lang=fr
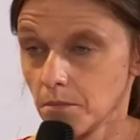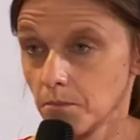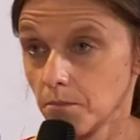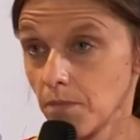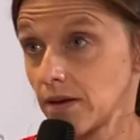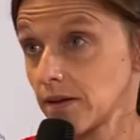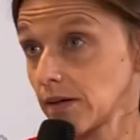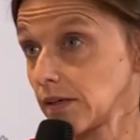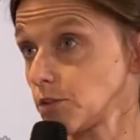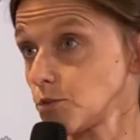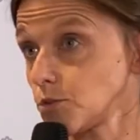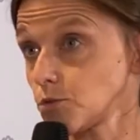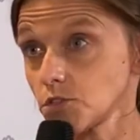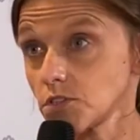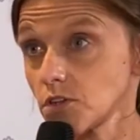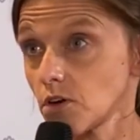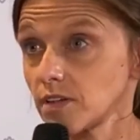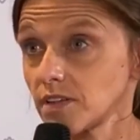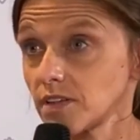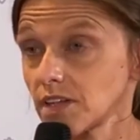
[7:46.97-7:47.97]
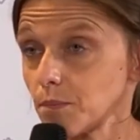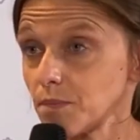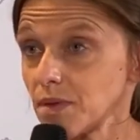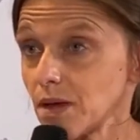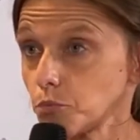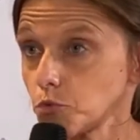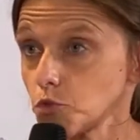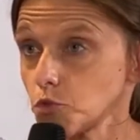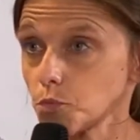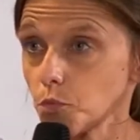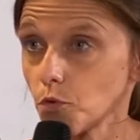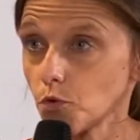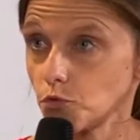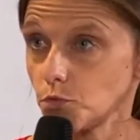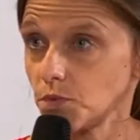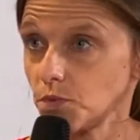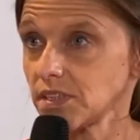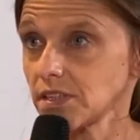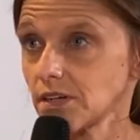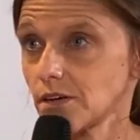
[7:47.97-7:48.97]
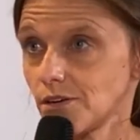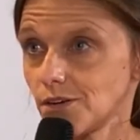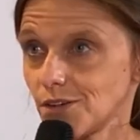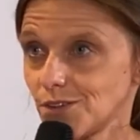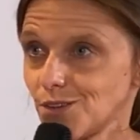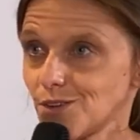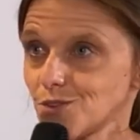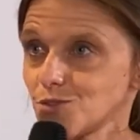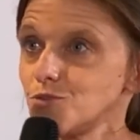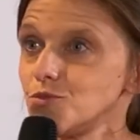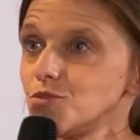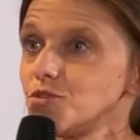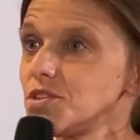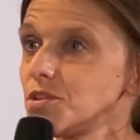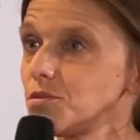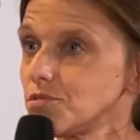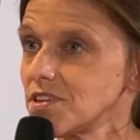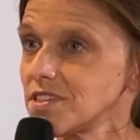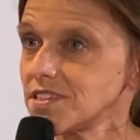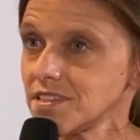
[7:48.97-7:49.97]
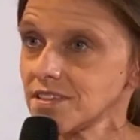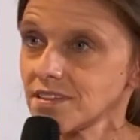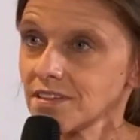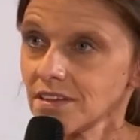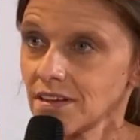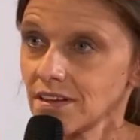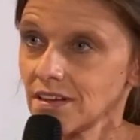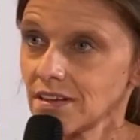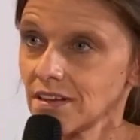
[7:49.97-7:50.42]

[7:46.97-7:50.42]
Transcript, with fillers: Malgré tout, ça aurait très bien pu se produire euh, dans une usine voisine,